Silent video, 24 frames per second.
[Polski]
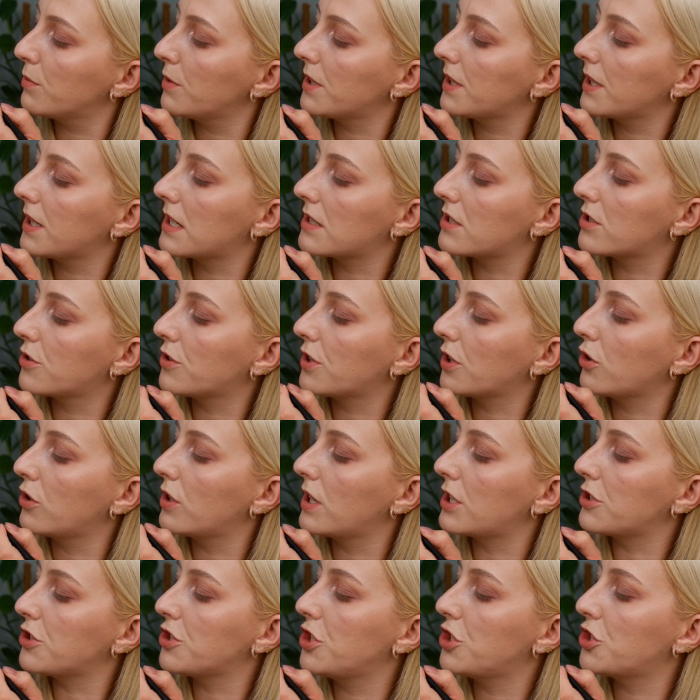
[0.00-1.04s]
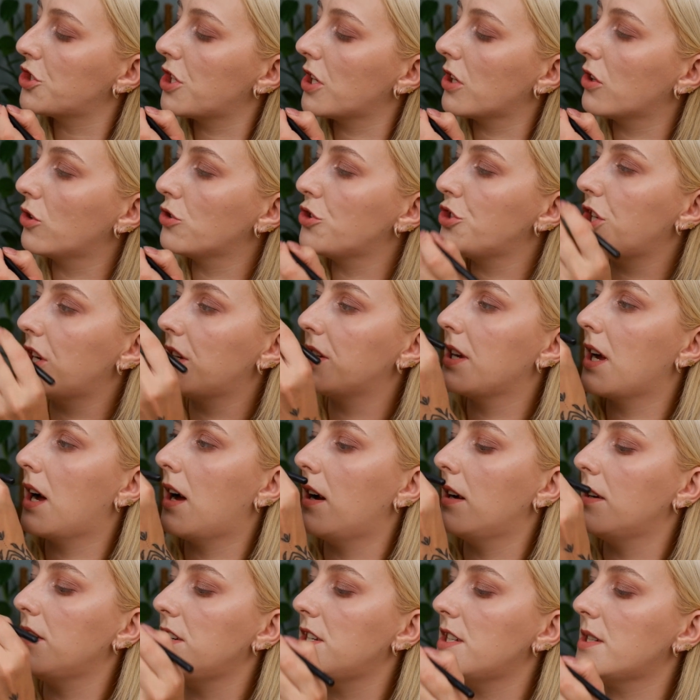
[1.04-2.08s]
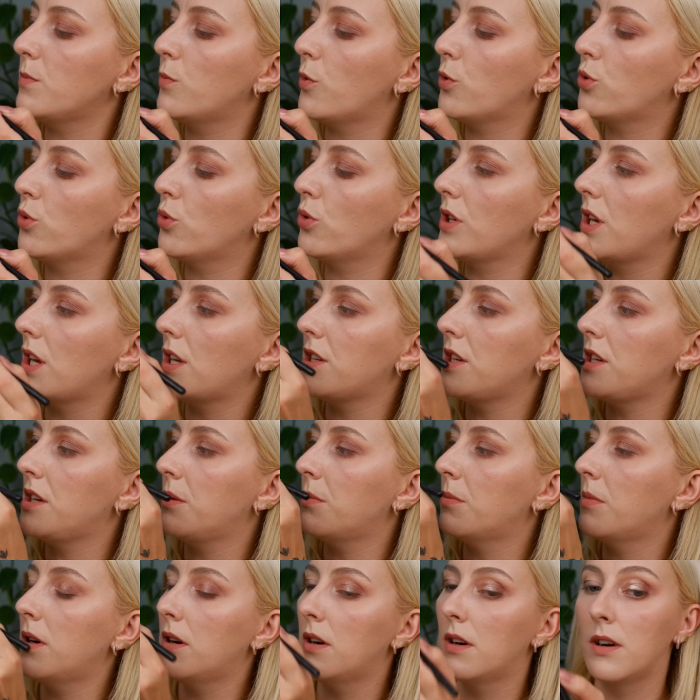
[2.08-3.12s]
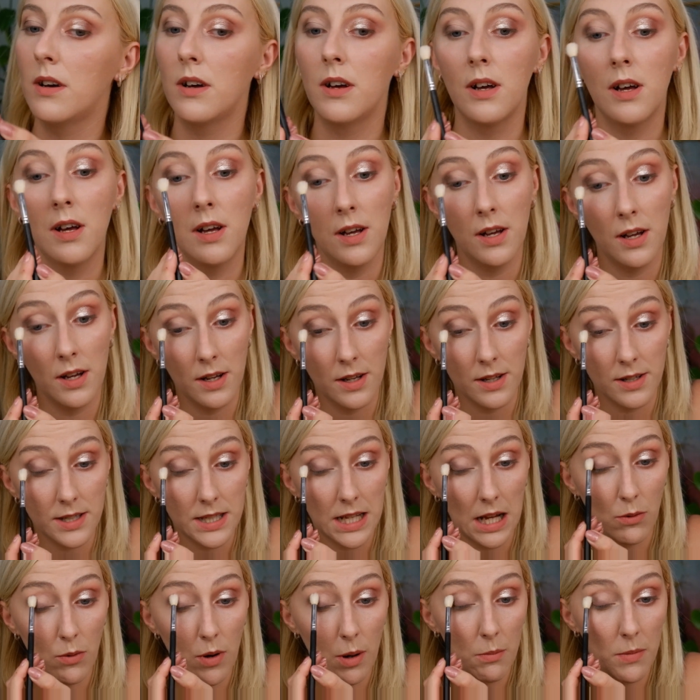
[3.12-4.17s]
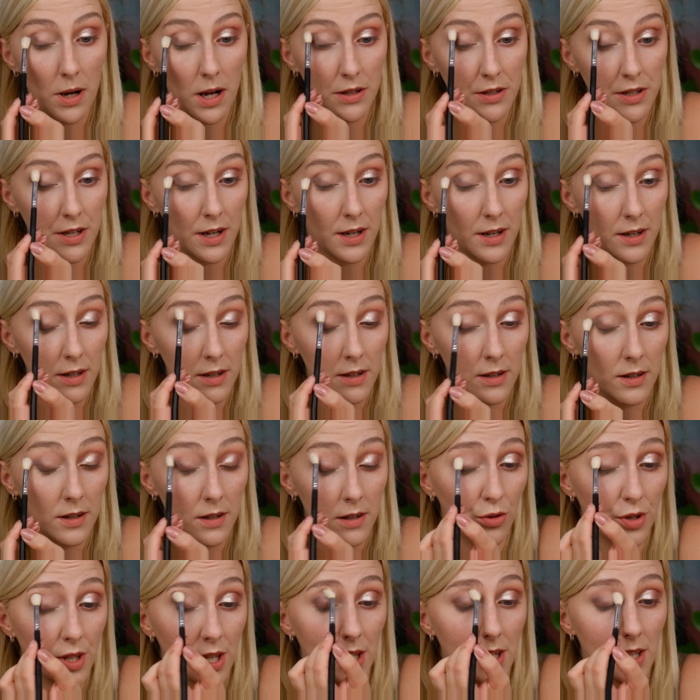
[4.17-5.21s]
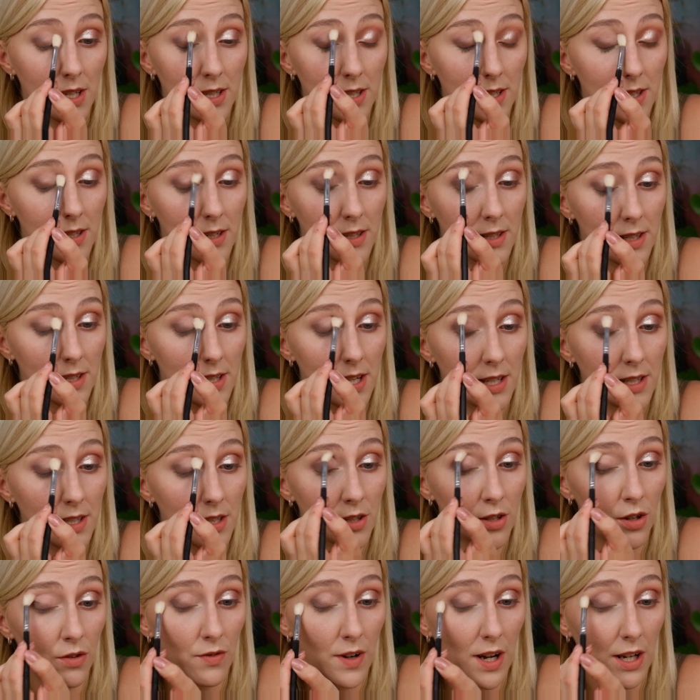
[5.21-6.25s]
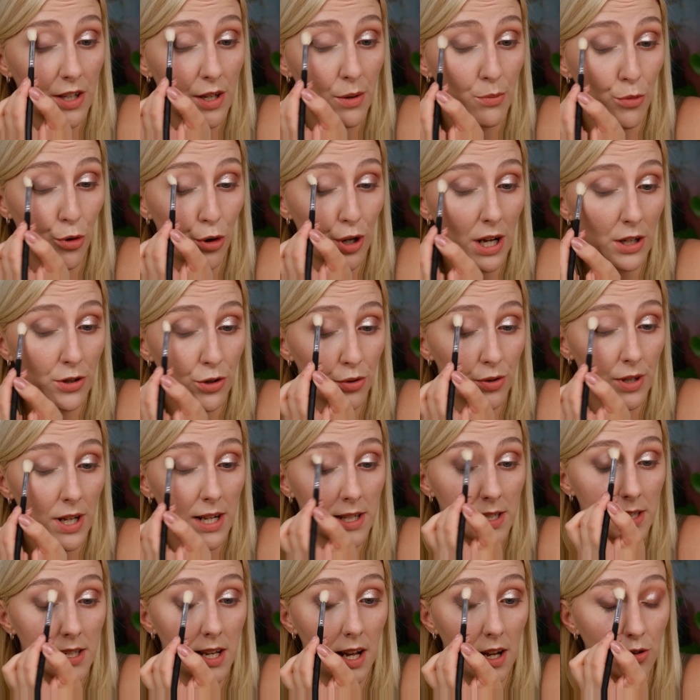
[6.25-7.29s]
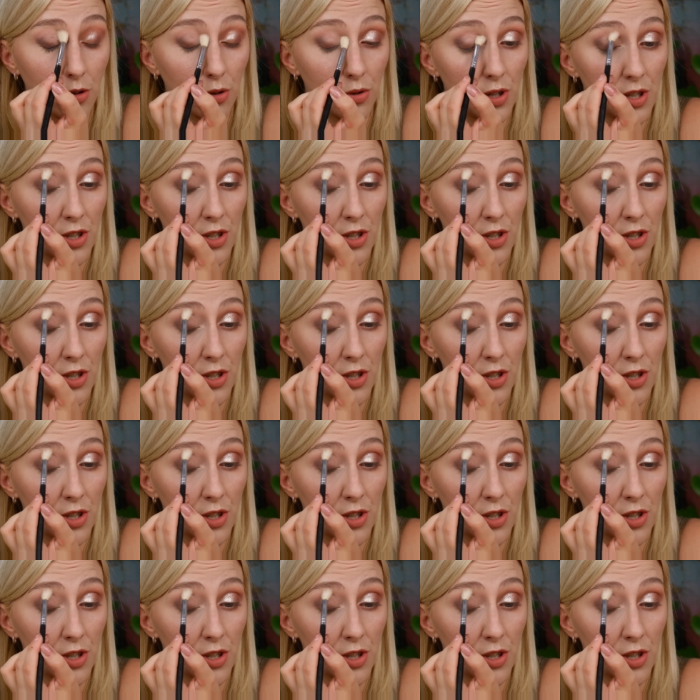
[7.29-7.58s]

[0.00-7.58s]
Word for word: sobie teraz do tego jaśniejszego cienia i zbuduję nim załamanie. To nie jest zdecydowanie moja tonacja, to